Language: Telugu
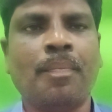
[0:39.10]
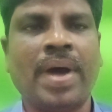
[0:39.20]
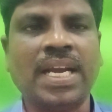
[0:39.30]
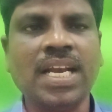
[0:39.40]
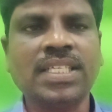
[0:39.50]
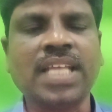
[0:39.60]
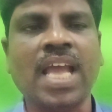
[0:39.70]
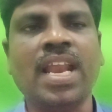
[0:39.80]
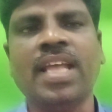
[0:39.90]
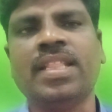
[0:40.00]
మండల
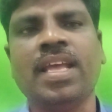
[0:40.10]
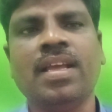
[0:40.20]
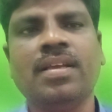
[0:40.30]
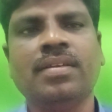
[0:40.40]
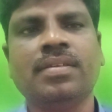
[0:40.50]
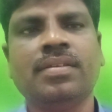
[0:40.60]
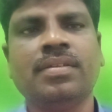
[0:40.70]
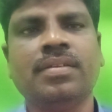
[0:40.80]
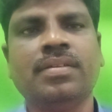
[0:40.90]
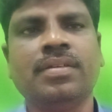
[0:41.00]
స్థాయిలో అయితే
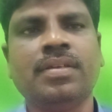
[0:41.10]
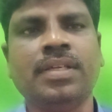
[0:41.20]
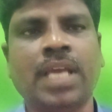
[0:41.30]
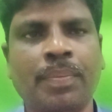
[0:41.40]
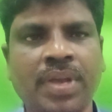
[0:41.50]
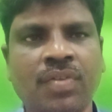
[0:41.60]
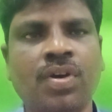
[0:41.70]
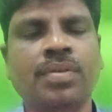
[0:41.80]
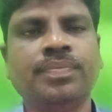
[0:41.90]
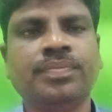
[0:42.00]
ఎంఈఓ
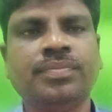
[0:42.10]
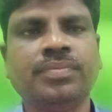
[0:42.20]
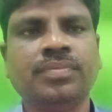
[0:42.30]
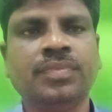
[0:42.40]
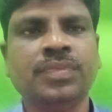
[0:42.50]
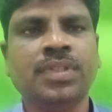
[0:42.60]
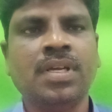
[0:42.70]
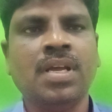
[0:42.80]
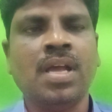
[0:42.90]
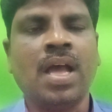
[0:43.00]
e
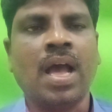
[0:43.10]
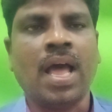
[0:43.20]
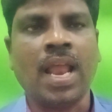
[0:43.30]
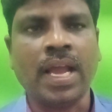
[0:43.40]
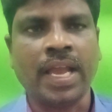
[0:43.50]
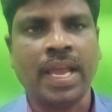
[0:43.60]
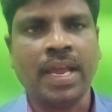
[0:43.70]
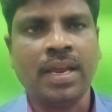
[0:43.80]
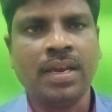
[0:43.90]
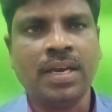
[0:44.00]
అలాగే
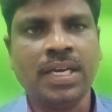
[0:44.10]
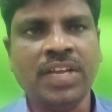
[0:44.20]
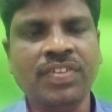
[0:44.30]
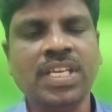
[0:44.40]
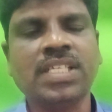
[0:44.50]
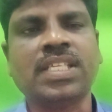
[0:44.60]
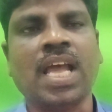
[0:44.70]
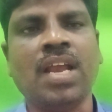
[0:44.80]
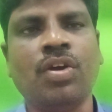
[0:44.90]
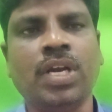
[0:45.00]
డివిజన్
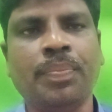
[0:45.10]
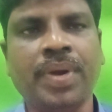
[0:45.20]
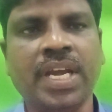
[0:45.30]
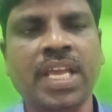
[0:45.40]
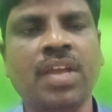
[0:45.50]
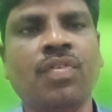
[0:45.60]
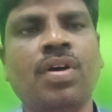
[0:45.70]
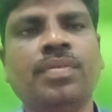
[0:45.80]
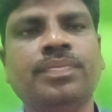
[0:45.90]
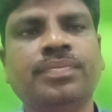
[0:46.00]
స్థాయిలో డిపిడిఈఓ e